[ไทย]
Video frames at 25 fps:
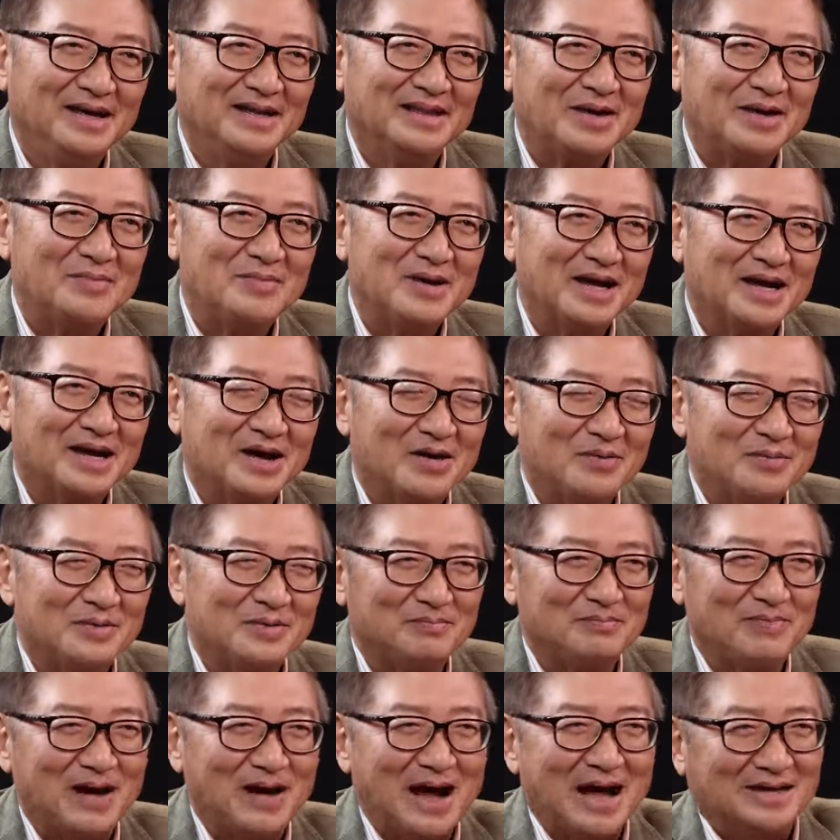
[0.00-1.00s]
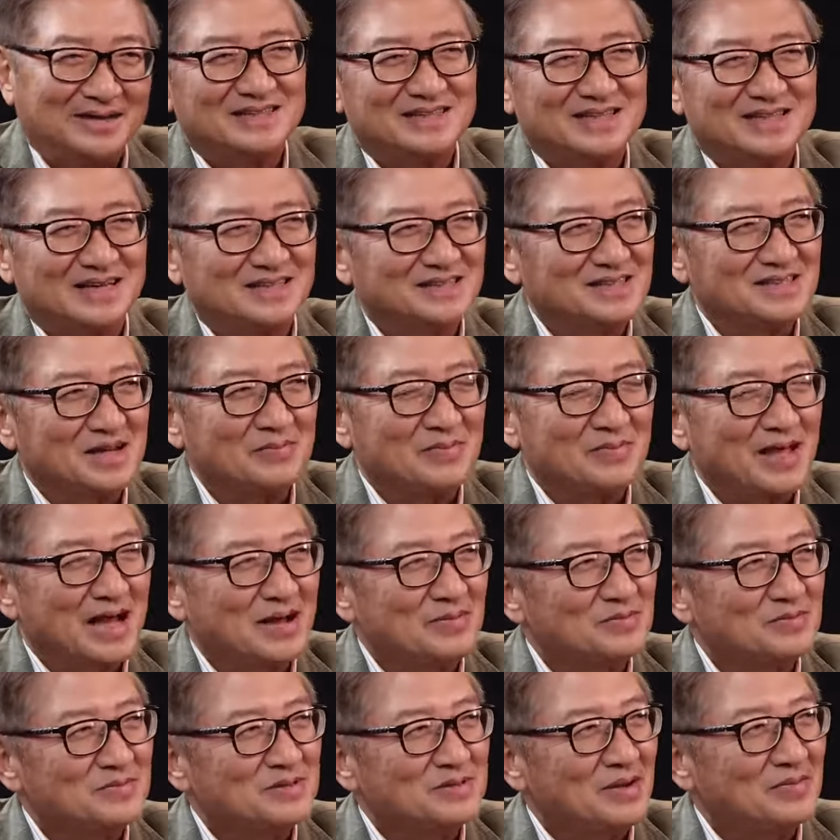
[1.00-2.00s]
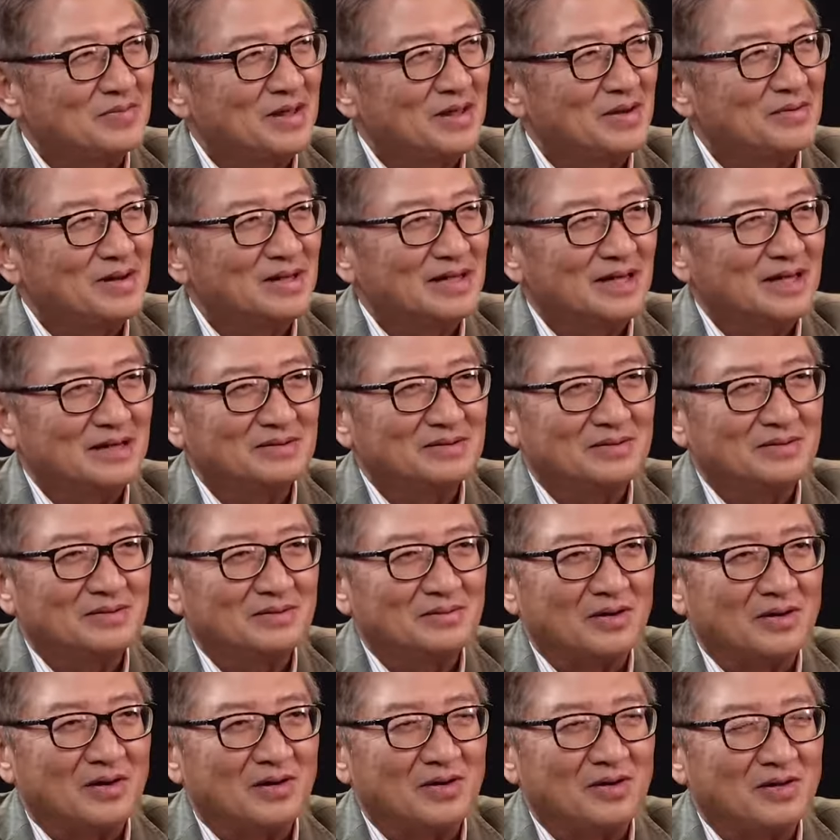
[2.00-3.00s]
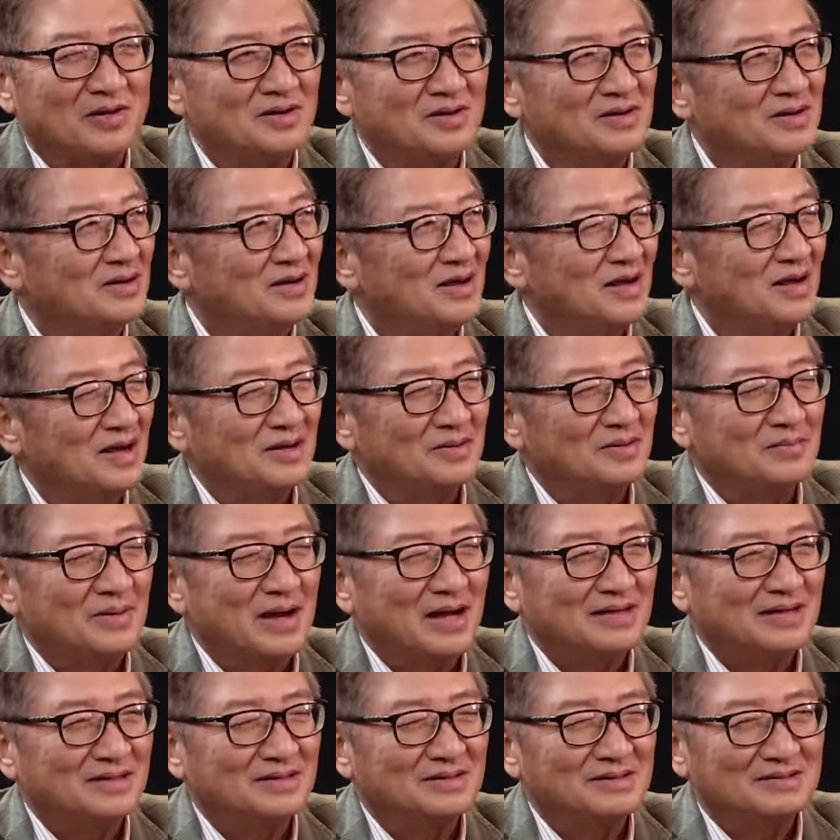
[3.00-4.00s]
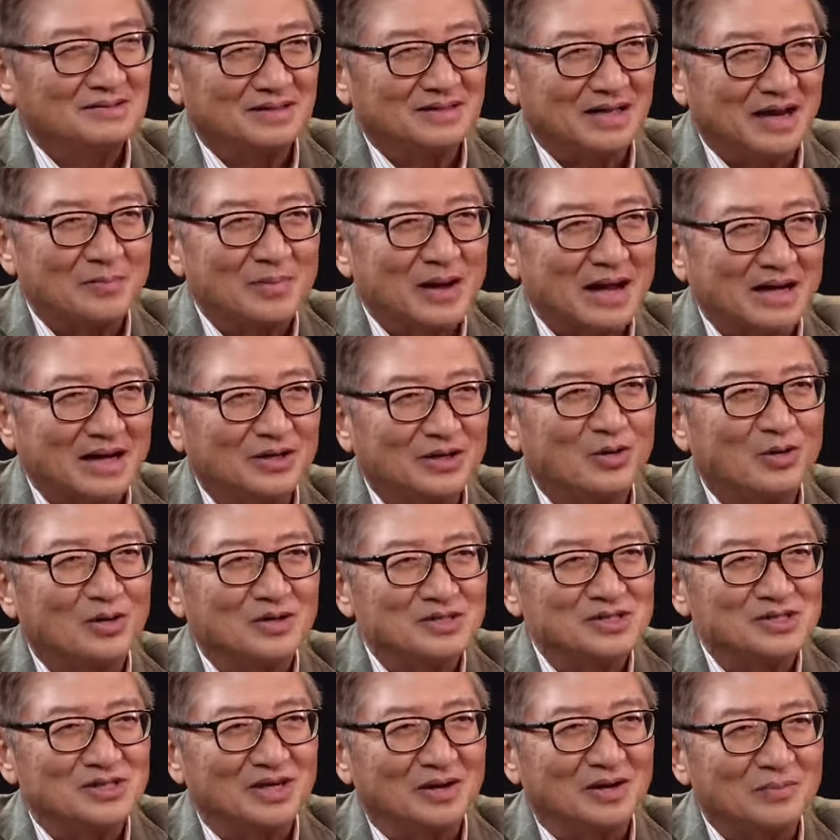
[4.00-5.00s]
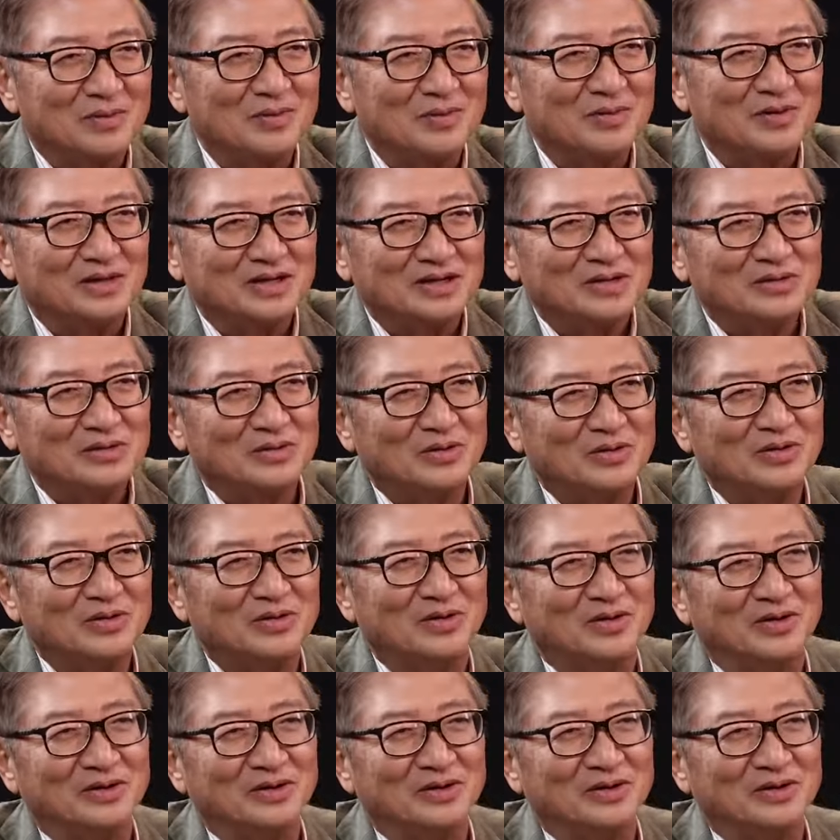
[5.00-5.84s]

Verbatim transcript: ทำให้เข้าไปปาดถ้าจำได้ผมจำได้ว่าทางของอพรรคแต่ละพรรคโดนเฉือนคนละนิดคนละหน่อ